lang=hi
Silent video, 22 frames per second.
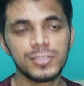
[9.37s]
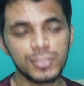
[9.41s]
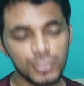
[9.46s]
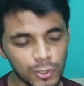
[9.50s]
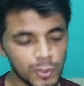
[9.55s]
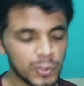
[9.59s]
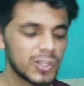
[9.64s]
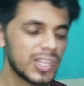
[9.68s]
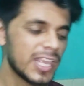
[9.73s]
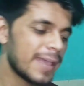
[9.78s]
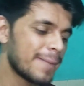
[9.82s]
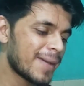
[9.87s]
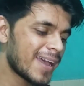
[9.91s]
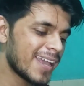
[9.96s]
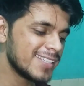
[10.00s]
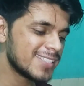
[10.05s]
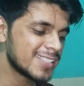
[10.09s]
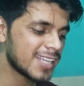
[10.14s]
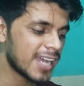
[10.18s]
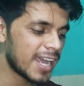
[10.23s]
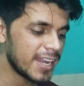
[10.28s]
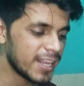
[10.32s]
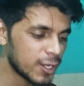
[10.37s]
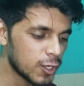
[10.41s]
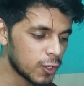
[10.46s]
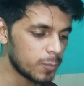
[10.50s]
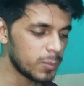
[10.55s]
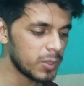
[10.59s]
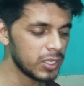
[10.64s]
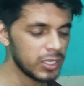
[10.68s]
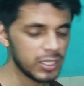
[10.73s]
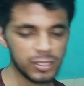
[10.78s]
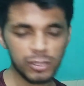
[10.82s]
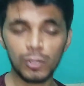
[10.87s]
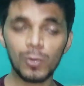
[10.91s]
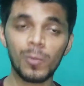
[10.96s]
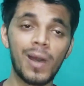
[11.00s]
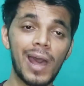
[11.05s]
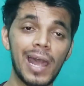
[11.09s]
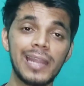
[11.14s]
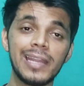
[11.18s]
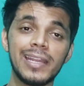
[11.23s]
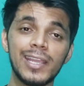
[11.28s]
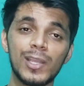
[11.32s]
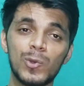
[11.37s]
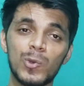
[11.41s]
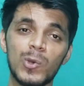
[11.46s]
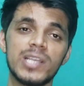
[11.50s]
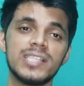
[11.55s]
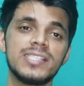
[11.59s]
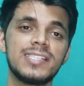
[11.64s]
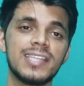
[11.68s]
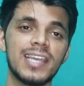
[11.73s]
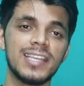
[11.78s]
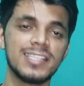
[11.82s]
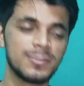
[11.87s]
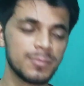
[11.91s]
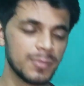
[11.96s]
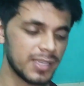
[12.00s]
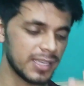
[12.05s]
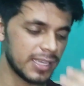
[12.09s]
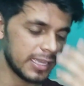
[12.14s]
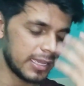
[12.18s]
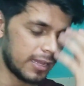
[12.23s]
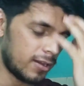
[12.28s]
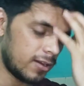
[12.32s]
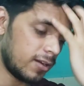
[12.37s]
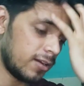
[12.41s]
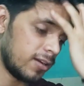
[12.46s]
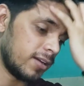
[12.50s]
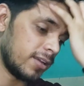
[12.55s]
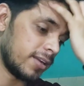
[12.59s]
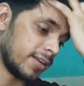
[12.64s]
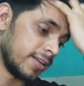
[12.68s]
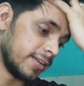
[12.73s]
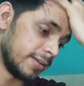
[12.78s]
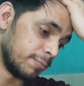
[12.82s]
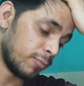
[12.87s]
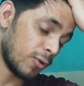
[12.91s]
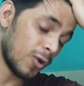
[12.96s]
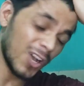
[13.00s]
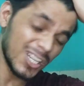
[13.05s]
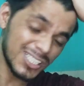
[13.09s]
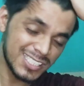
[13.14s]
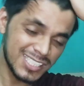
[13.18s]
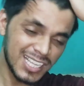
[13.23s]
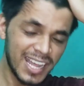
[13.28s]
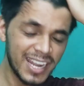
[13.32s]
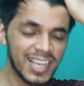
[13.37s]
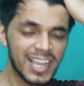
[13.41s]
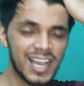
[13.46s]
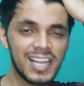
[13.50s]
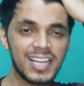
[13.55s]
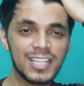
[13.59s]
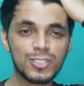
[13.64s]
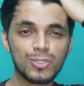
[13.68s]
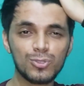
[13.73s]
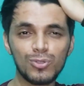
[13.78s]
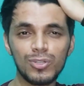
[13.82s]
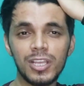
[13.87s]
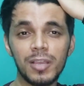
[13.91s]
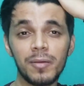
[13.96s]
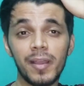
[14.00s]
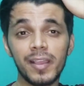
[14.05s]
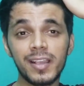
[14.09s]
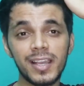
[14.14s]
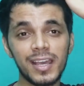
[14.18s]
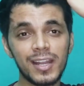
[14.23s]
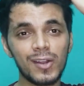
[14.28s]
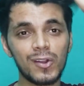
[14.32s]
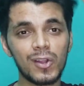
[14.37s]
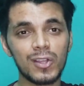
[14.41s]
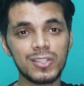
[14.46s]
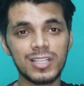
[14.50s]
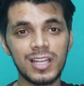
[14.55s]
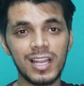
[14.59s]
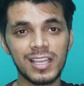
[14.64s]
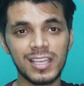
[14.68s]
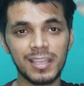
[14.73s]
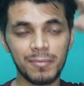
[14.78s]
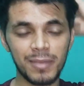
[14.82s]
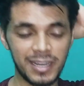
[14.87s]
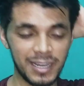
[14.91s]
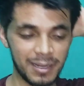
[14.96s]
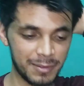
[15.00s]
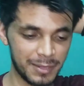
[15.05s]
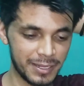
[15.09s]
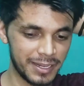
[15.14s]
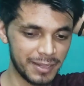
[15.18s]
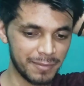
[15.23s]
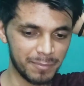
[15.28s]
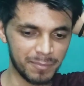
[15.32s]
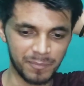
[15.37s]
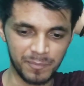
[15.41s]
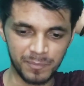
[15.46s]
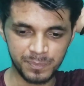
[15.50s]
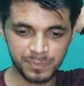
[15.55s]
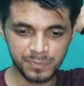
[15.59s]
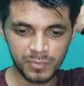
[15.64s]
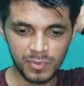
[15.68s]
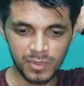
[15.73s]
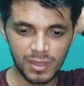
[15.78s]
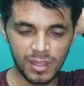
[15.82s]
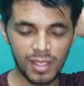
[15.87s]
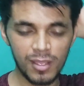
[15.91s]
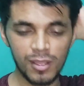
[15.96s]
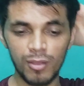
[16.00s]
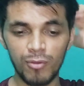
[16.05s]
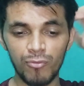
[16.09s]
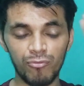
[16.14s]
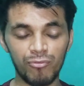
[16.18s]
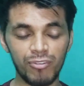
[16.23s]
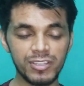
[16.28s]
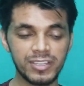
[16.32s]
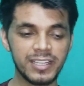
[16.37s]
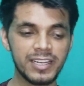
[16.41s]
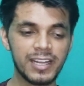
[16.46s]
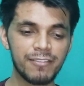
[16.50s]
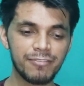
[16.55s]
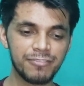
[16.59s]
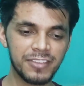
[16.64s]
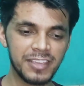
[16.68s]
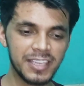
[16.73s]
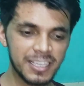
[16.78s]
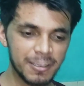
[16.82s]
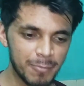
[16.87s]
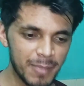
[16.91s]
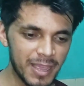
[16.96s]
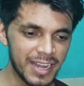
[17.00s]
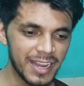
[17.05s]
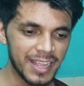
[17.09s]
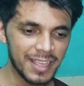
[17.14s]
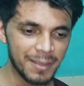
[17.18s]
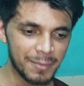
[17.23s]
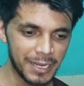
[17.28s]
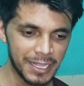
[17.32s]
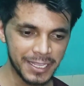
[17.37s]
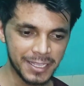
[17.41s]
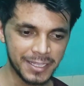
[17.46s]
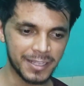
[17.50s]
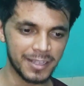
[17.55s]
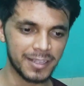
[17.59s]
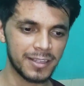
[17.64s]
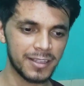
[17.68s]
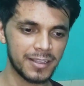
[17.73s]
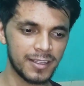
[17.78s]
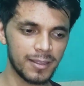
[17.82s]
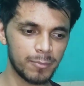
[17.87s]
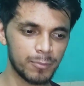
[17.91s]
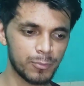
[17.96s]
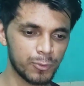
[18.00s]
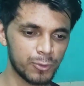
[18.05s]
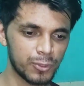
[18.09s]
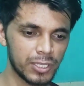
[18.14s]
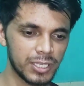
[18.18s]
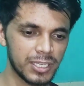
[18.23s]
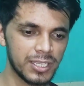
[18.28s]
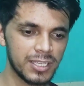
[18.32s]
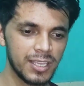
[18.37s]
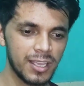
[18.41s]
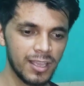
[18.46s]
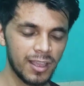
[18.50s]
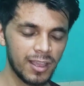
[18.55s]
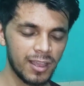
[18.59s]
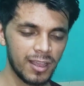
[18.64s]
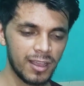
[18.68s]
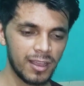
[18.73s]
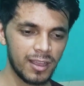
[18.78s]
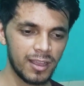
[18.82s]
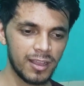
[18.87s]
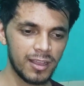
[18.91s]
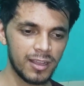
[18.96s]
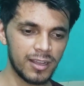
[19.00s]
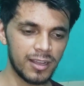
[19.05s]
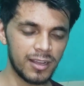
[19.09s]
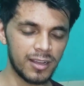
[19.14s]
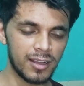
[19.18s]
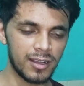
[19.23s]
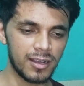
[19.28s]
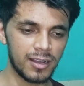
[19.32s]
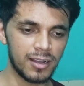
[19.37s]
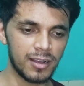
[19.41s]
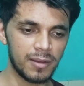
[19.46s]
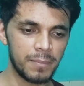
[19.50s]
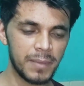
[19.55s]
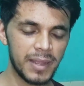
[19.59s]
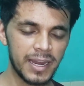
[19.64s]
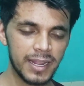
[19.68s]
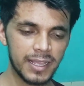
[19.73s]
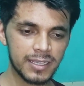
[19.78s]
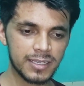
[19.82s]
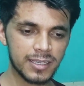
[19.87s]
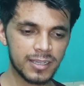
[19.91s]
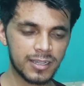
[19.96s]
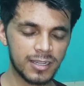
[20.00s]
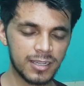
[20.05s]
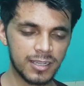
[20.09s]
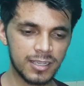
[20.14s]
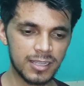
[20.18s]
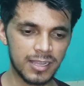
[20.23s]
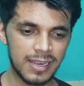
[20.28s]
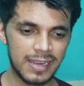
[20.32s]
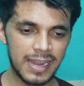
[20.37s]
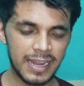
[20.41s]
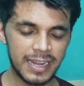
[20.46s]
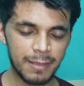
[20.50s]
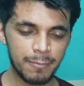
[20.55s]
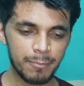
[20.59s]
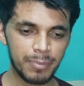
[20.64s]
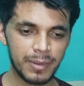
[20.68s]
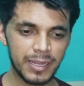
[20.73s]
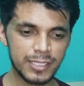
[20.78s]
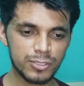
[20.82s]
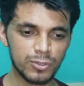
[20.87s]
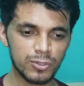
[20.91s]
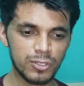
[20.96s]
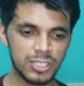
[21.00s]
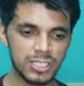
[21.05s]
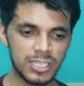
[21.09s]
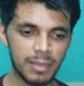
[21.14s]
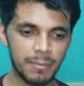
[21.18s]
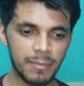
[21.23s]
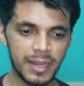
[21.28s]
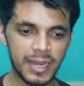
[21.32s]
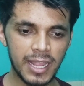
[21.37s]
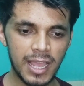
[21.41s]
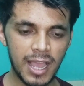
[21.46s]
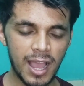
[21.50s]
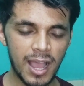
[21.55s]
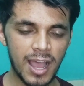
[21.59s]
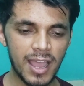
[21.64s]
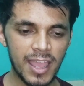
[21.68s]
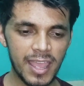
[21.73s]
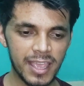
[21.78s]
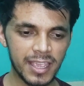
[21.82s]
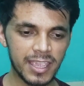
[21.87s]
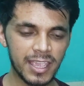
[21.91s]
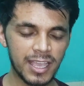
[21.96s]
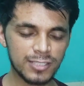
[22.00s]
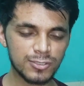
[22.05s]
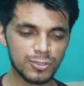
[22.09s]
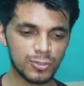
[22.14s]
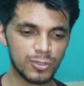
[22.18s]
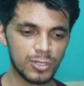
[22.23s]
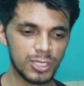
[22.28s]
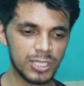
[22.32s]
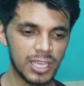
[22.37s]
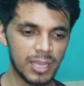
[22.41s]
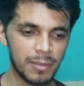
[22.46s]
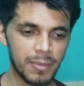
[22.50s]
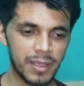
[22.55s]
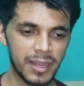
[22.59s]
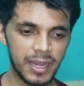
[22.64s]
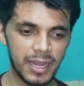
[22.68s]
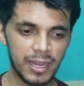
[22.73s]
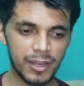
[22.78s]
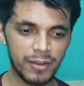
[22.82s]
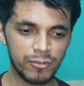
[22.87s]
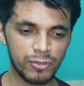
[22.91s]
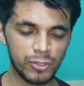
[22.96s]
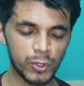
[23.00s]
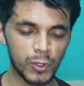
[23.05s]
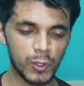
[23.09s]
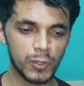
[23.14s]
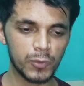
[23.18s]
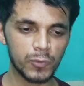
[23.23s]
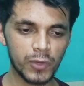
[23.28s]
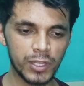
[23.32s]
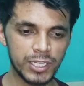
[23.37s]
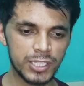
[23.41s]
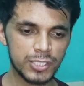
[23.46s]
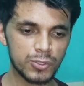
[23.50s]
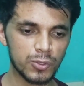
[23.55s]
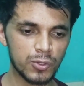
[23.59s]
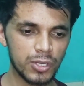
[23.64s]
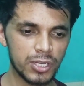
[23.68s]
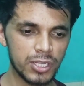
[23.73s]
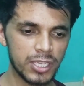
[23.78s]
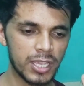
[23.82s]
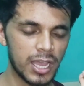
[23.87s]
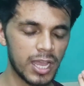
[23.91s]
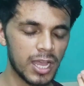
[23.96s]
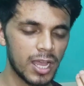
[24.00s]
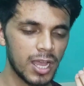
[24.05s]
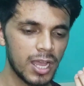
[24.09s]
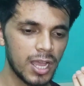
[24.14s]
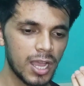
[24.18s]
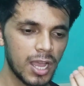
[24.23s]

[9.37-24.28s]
सुनते हैं भाई इस गाने को भी तुम्हारी रिक्वेस्ट है इसमें और बहुत सारे गाने सुन लिए भाई करण औजला के मैंने मतलब विद इन अ वीक मैंने लाइक पूरी आ, मैंने लेट एम प्ले सुन लिया मैंने हाँ है गया सुन लिया मैंने डोंट वरी सुन लिया